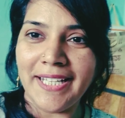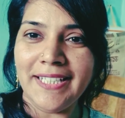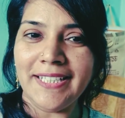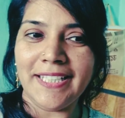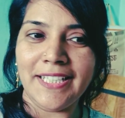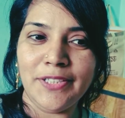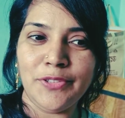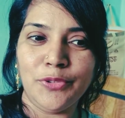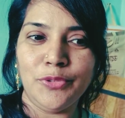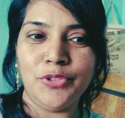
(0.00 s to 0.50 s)
आई
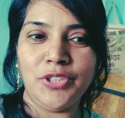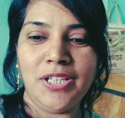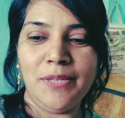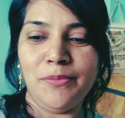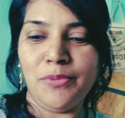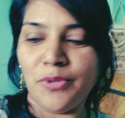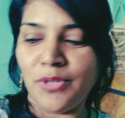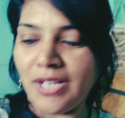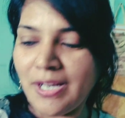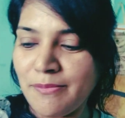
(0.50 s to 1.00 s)
थी तो उन्होंने
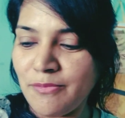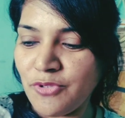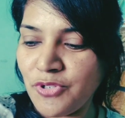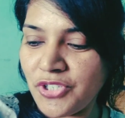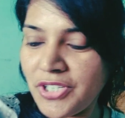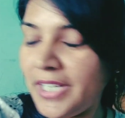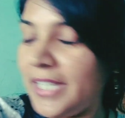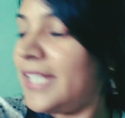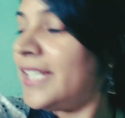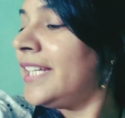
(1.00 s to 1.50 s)
बोला
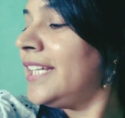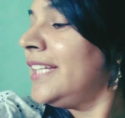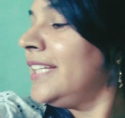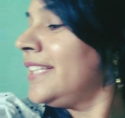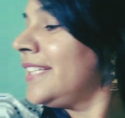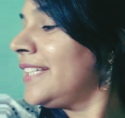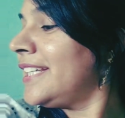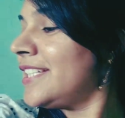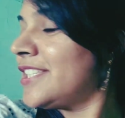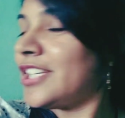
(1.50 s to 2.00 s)
मुझे
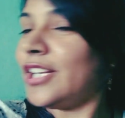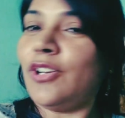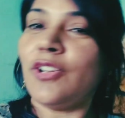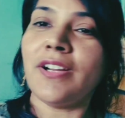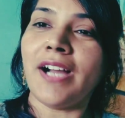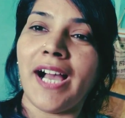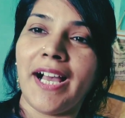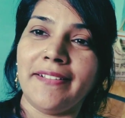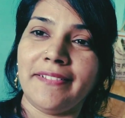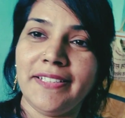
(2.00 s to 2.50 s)
कि चलो
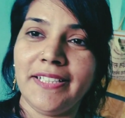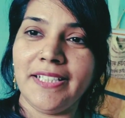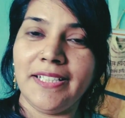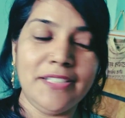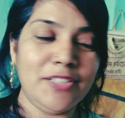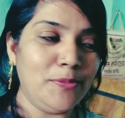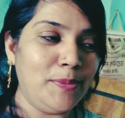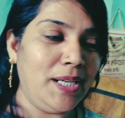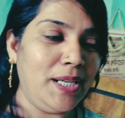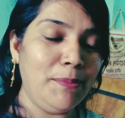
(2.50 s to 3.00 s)
खाते
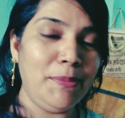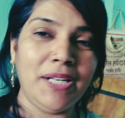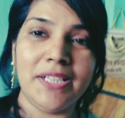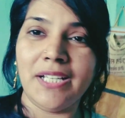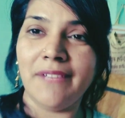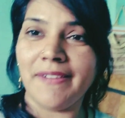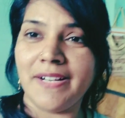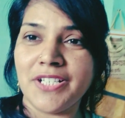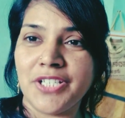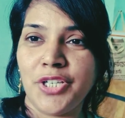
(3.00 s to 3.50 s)
हैं तो मैंने बोला
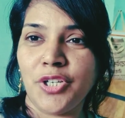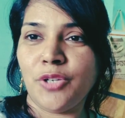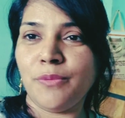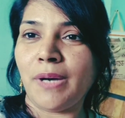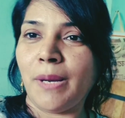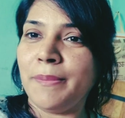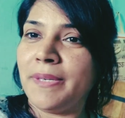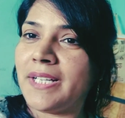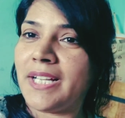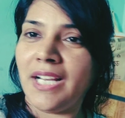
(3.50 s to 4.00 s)
देवांशी को
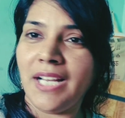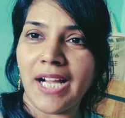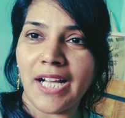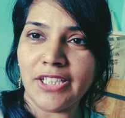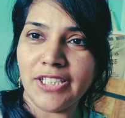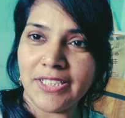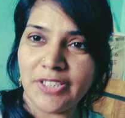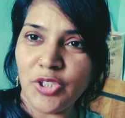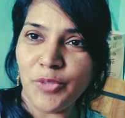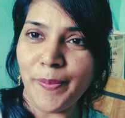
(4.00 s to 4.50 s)
भाभी खिला
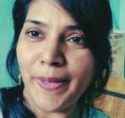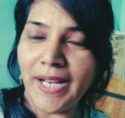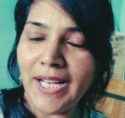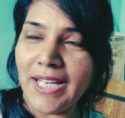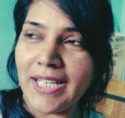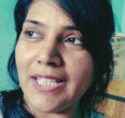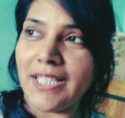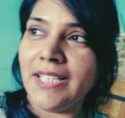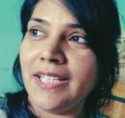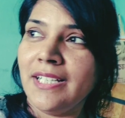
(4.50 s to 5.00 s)
देती हूँ
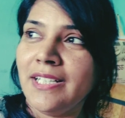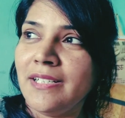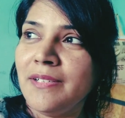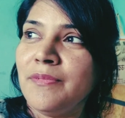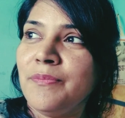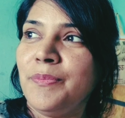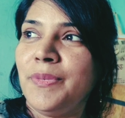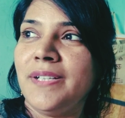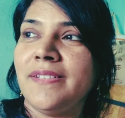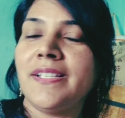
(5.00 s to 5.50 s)
पहले
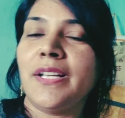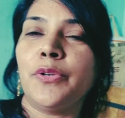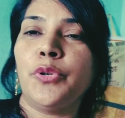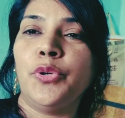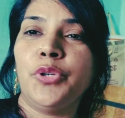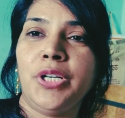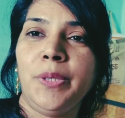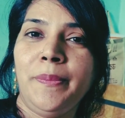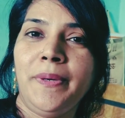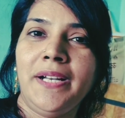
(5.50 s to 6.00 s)
पिज़्ज़ा
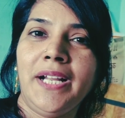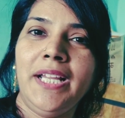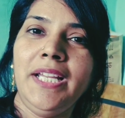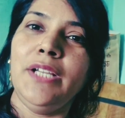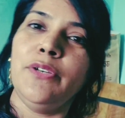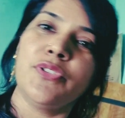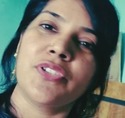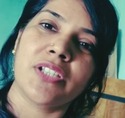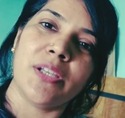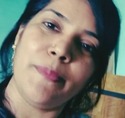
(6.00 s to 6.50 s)
रोटी
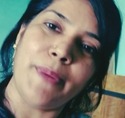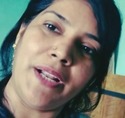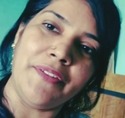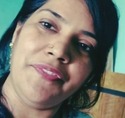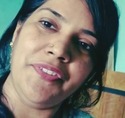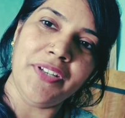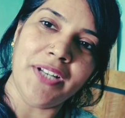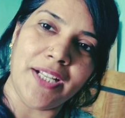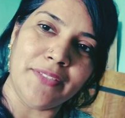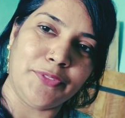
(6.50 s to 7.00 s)
बनाइए उसके
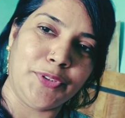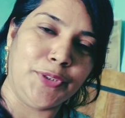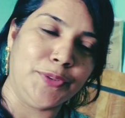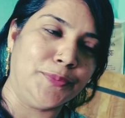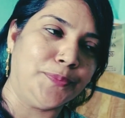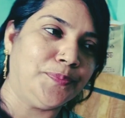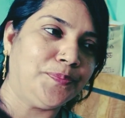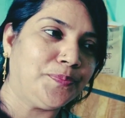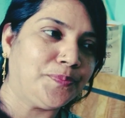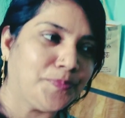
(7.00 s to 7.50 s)
बाद फिर आती
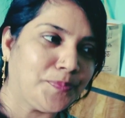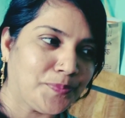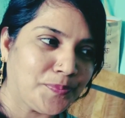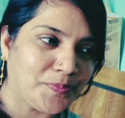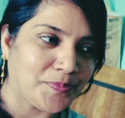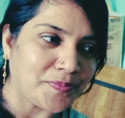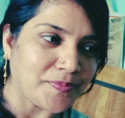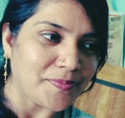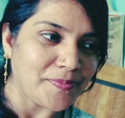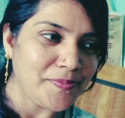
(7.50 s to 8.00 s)
हूँ
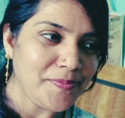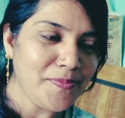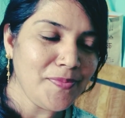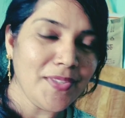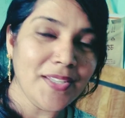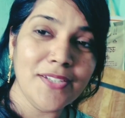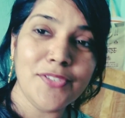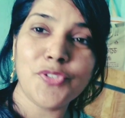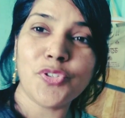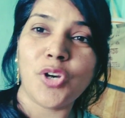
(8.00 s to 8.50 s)

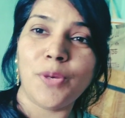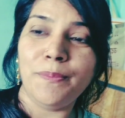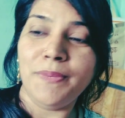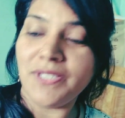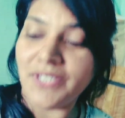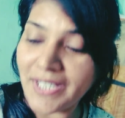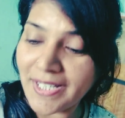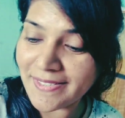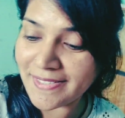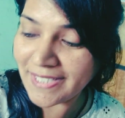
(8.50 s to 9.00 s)
सो तो
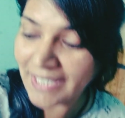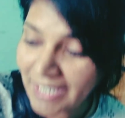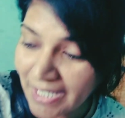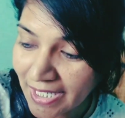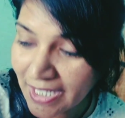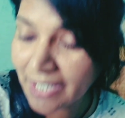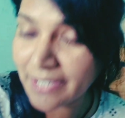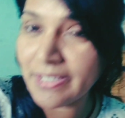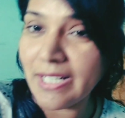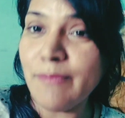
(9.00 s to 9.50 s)
अभी जैसे ही
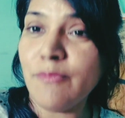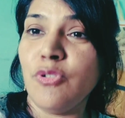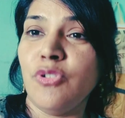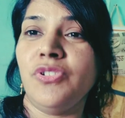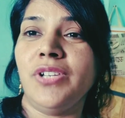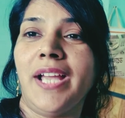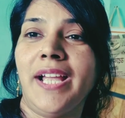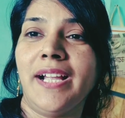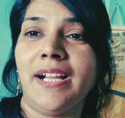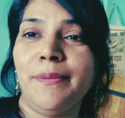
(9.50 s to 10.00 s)
ये ख़त्म हो
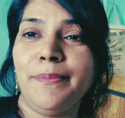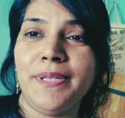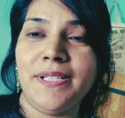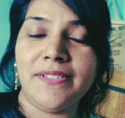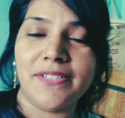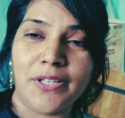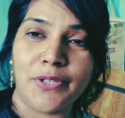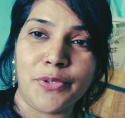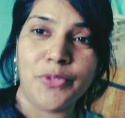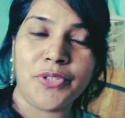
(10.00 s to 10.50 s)
जाएगा
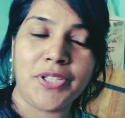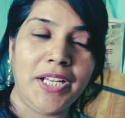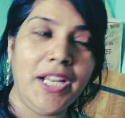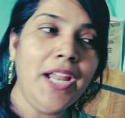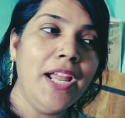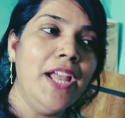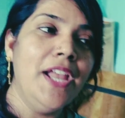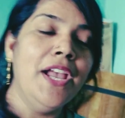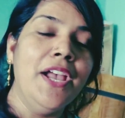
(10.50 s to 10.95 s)
पिज़्ज़ा रोटी